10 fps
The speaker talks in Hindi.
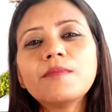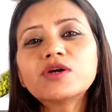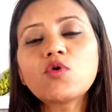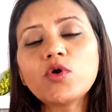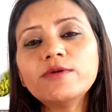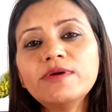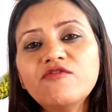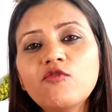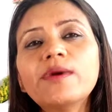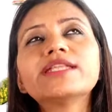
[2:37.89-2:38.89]
बट कोई भी
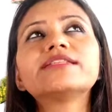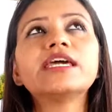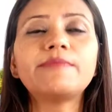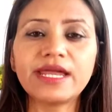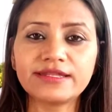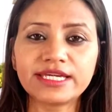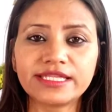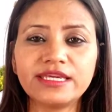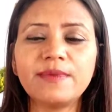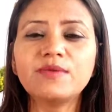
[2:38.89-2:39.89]
वुमेन्स नहीं पहन
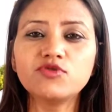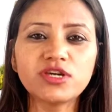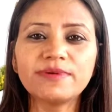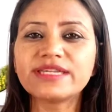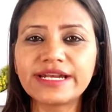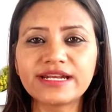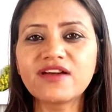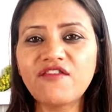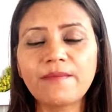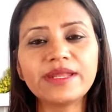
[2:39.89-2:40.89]
सकती है बट मुझे भी सैटन
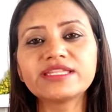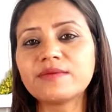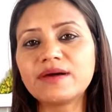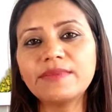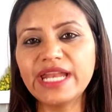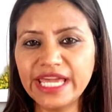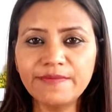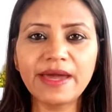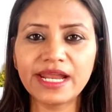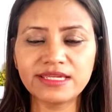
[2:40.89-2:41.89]
का फैब्रिक समर में नहीं
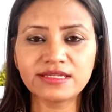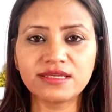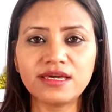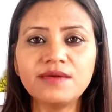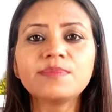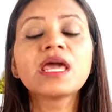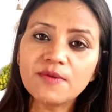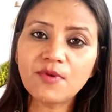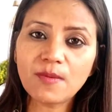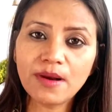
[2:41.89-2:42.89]
पहना जाता है
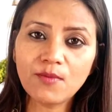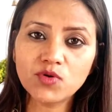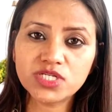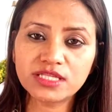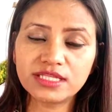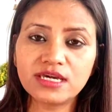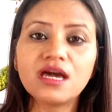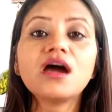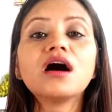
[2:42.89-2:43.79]
कि प्रॉब्लम हो जाती है